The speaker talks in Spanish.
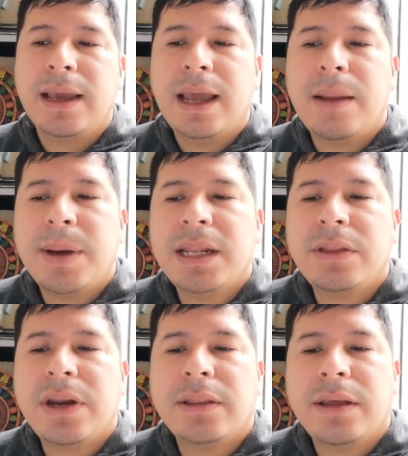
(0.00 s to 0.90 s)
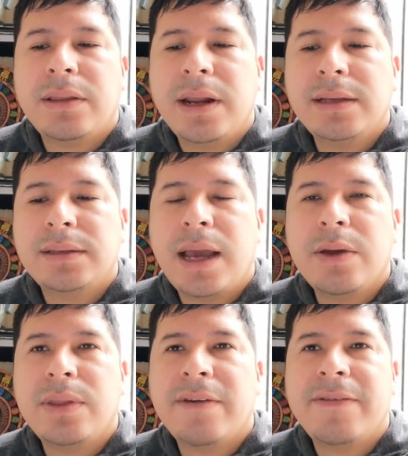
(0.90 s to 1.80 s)
En la página 33
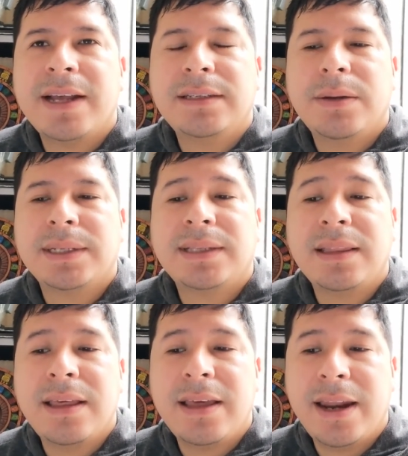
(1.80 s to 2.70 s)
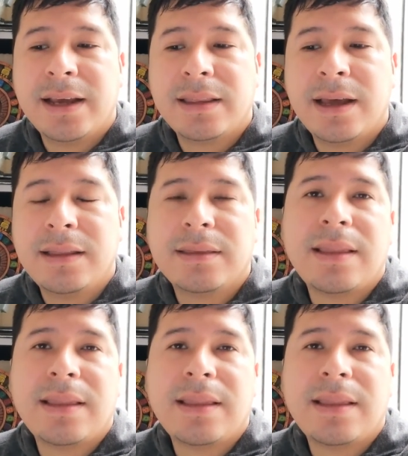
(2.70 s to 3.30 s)
hay una frase bastante directa,